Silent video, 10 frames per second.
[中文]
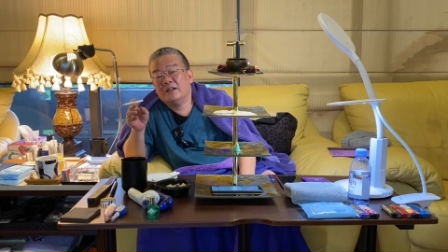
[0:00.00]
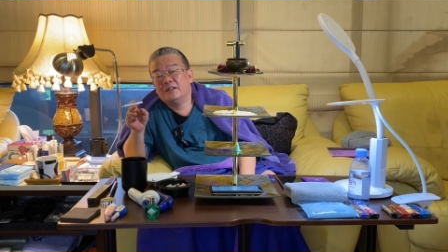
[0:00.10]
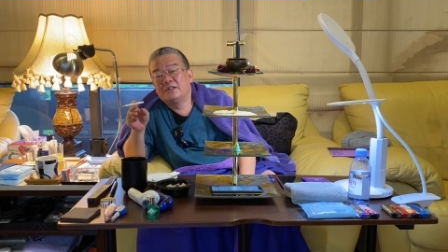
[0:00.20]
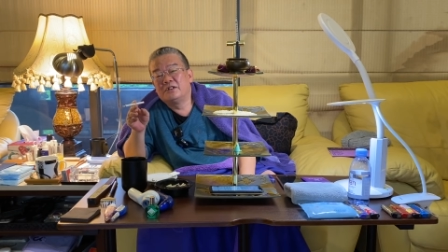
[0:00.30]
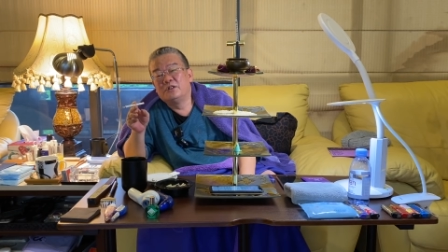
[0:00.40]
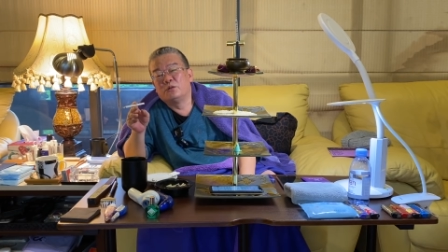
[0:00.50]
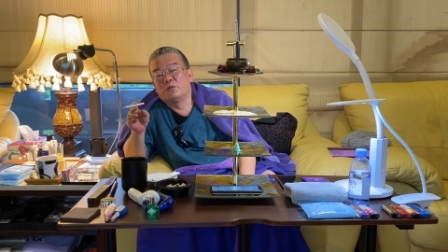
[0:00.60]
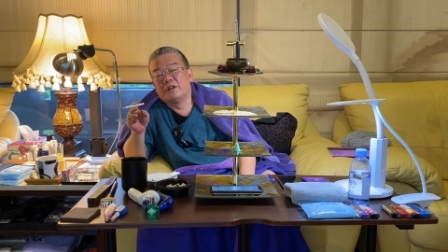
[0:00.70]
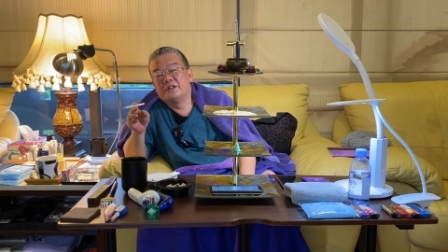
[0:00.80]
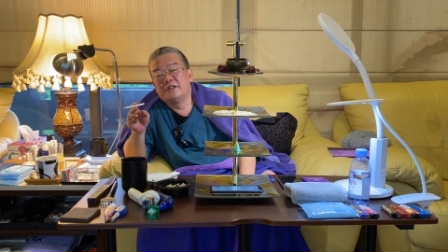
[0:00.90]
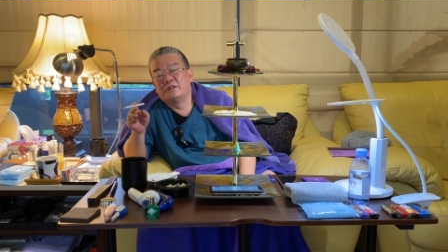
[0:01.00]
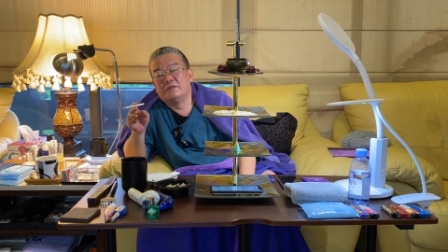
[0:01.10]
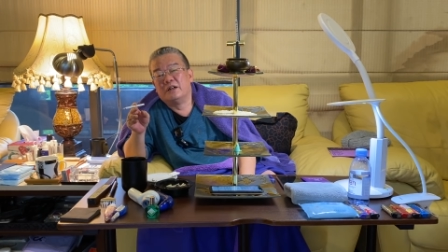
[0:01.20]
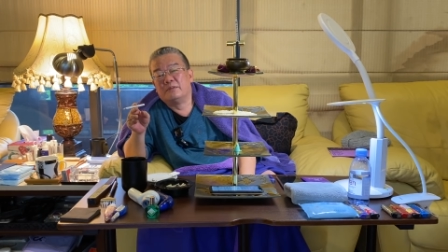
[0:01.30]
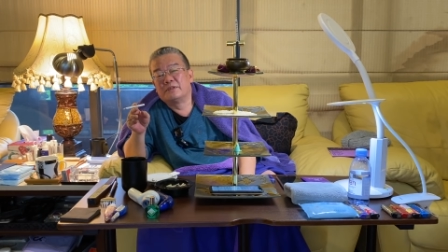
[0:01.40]
净土归净土
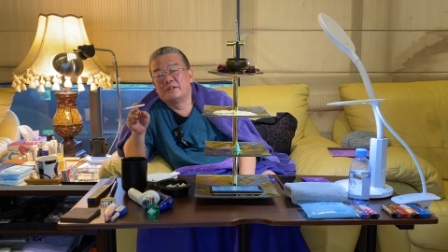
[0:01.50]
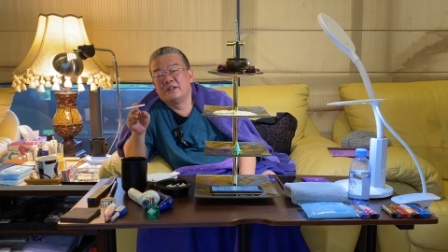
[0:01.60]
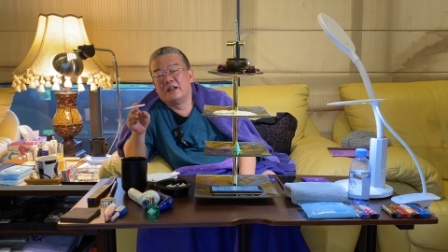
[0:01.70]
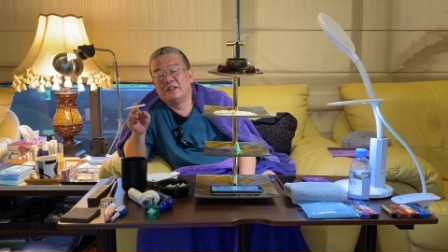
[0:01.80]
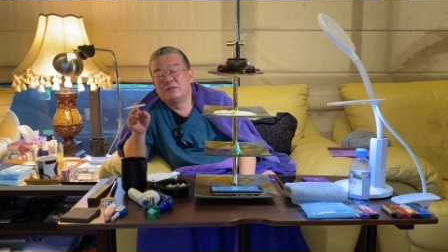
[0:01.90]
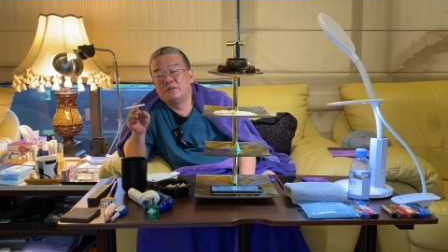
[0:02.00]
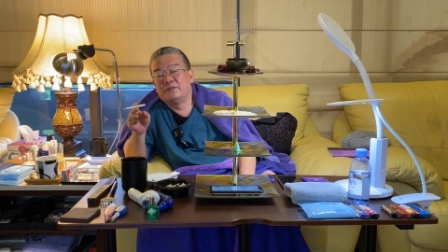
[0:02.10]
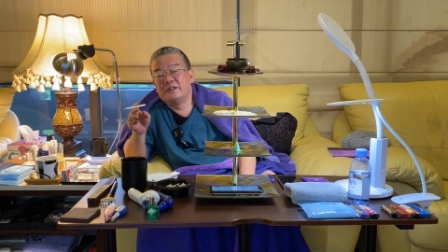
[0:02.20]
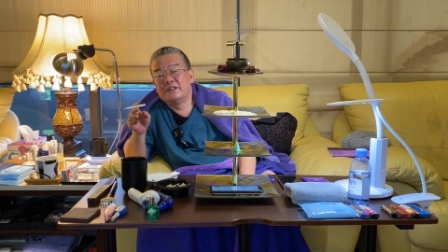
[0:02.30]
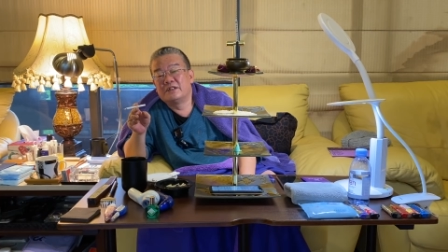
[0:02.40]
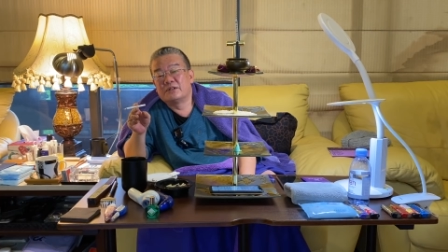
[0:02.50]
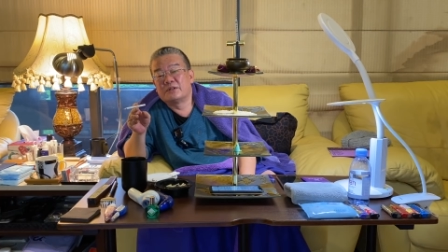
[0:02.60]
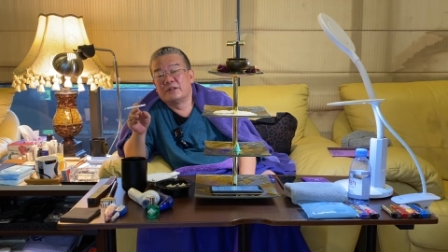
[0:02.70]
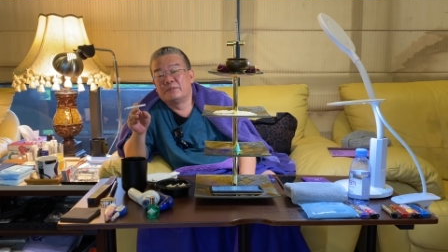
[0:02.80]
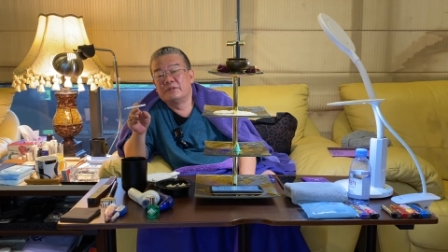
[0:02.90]
哈，不是拿来做福慧净
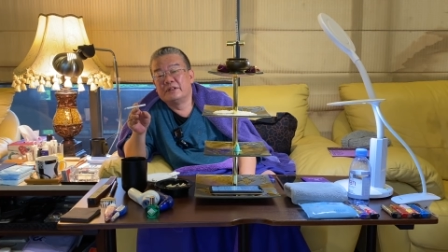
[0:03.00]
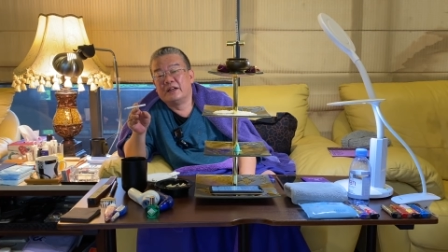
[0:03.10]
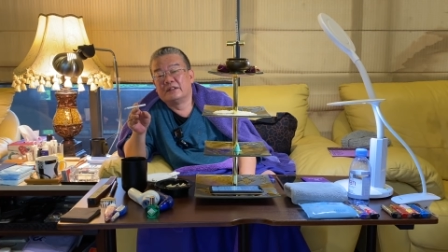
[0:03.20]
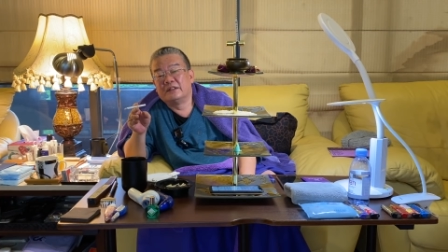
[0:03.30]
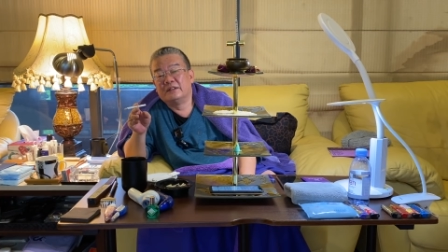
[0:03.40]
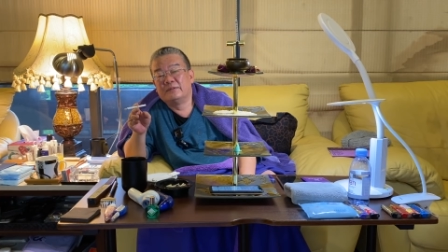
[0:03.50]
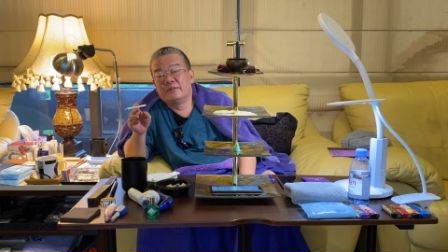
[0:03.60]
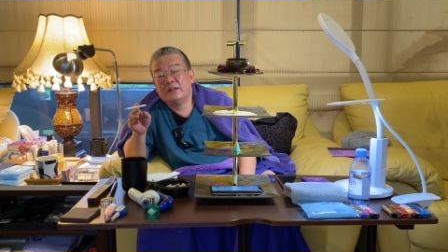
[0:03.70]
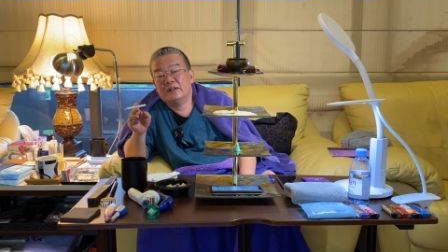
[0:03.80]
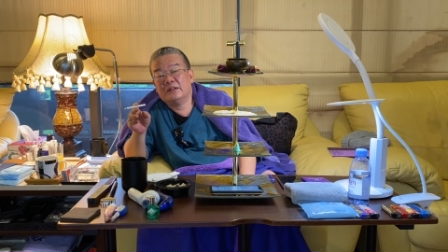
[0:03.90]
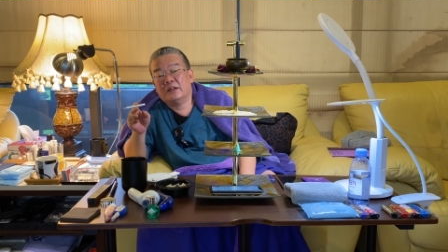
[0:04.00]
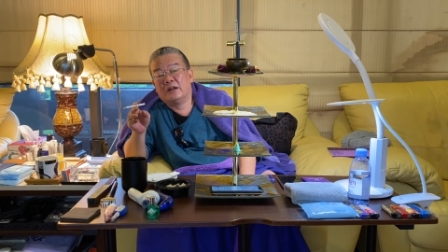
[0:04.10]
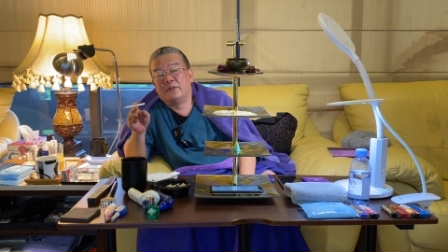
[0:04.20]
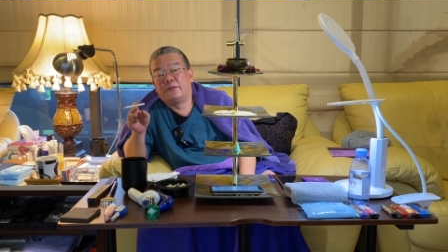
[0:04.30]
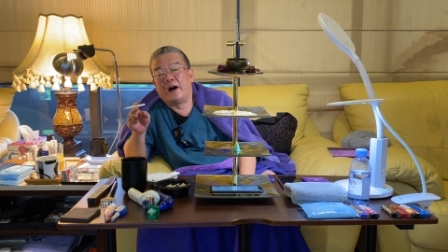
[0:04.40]
水的，不一样的。
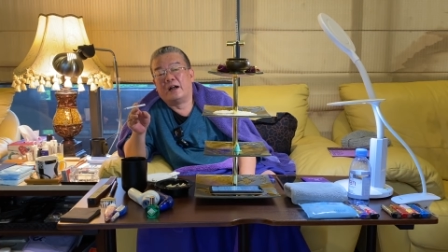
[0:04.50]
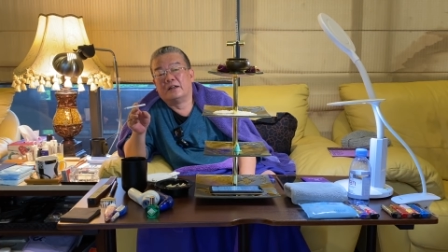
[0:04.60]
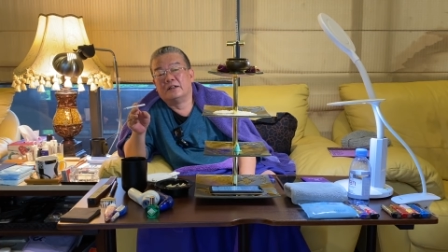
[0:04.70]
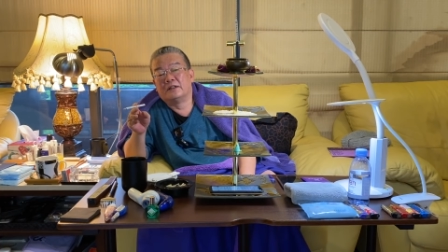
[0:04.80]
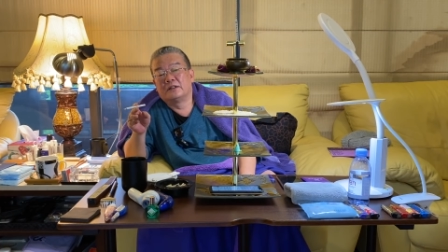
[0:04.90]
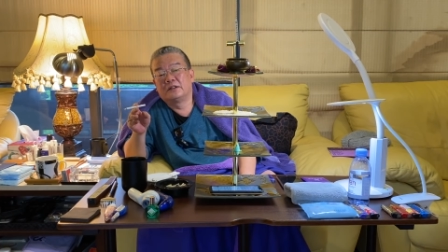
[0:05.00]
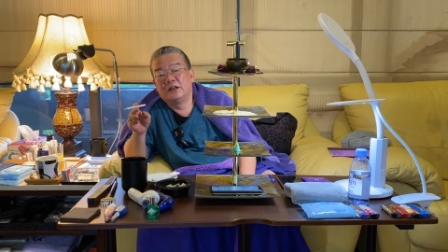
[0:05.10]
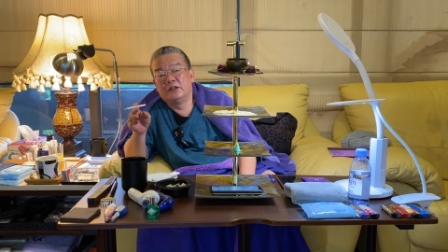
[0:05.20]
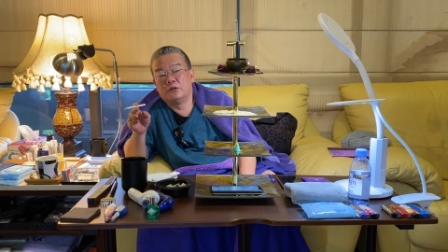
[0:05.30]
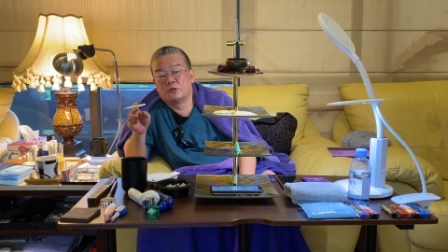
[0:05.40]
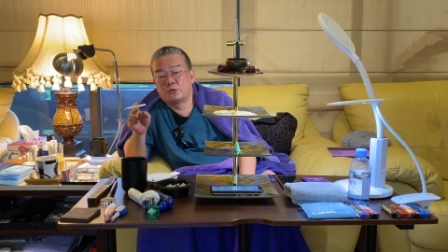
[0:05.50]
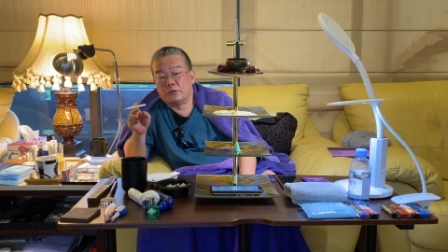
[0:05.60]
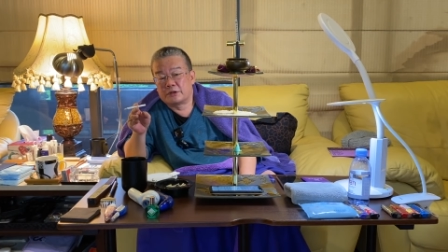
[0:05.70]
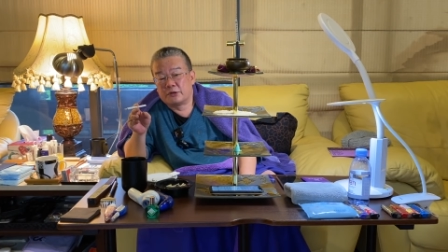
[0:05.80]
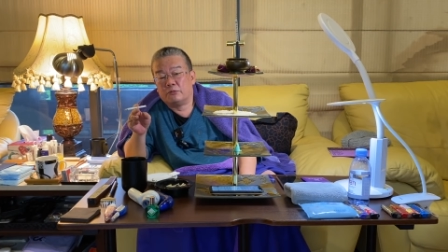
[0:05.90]
啊，法呢各有所
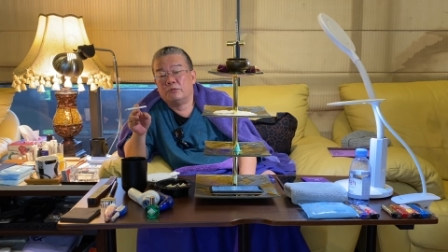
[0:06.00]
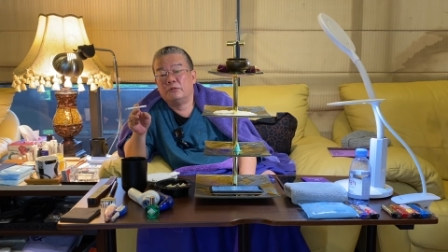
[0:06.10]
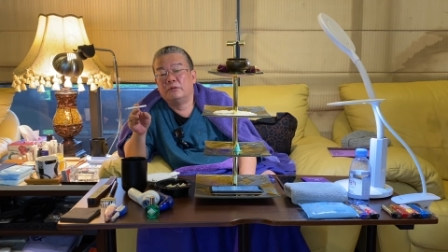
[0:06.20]
宗。